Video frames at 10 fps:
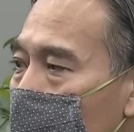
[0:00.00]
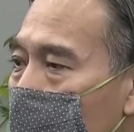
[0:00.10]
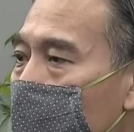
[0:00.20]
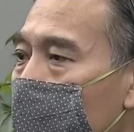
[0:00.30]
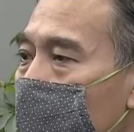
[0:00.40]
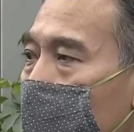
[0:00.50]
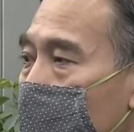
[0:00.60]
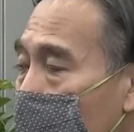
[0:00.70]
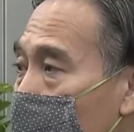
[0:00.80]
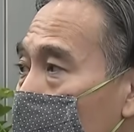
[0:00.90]
の、
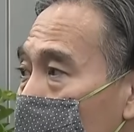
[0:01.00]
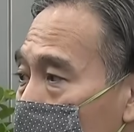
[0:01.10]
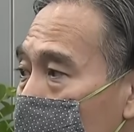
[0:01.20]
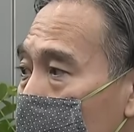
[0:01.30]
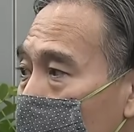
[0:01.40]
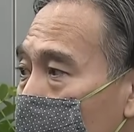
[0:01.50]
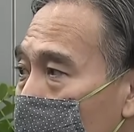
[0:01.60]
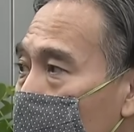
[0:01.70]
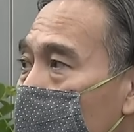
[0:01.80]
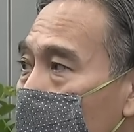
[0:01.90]
ま対応の必要性と
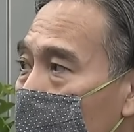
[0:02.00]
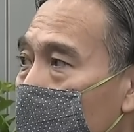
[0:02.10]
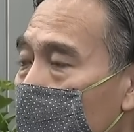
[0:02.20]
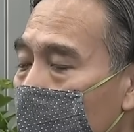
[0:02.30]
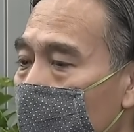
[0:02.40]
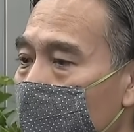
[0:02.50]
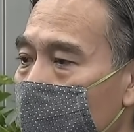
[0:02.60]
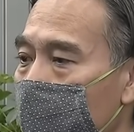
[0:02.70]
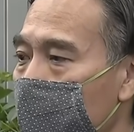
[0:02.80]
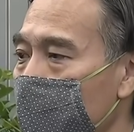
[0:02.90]
いうものはあ
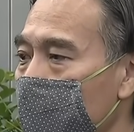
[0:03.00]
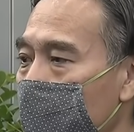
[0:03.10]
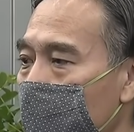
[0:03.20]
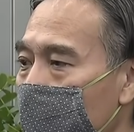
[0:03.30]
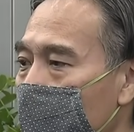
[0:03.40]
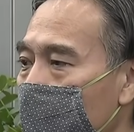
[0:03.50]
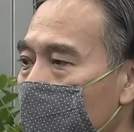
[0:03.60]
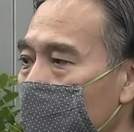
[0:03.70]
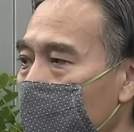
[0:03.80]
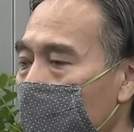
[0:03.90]
の非常に
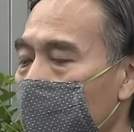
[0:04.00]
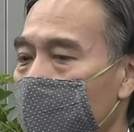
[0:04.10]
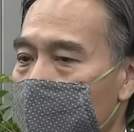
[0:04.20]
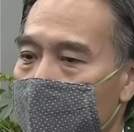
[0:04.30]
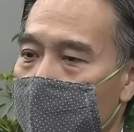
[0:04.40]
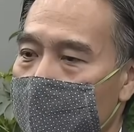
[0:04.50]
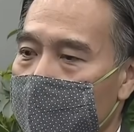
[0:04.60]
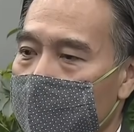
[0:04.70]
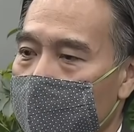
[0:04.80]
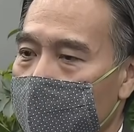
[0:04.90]
今は、
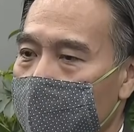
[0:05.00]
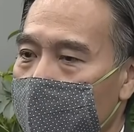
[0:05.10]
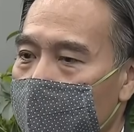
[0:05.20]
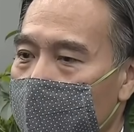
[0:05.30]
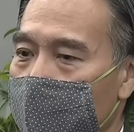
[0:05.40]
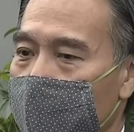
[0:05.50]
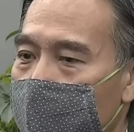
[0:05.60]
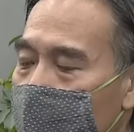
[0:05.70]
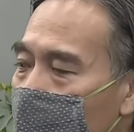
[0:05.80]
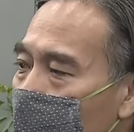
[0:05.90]

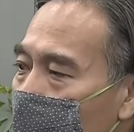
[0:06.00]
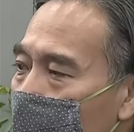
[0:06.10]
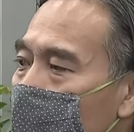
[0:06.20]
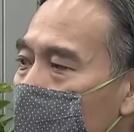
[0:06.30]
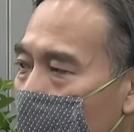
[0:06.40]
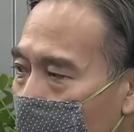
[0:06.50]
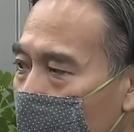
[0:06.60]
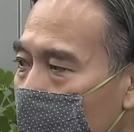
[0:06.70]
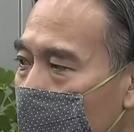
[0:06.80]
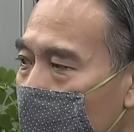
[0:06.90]
えー、うん、あるんじゃない
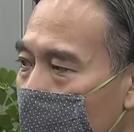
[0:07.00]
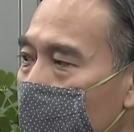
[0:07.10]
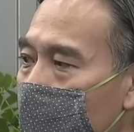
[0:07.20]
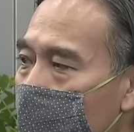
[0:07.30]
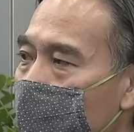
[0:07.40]
かというふうに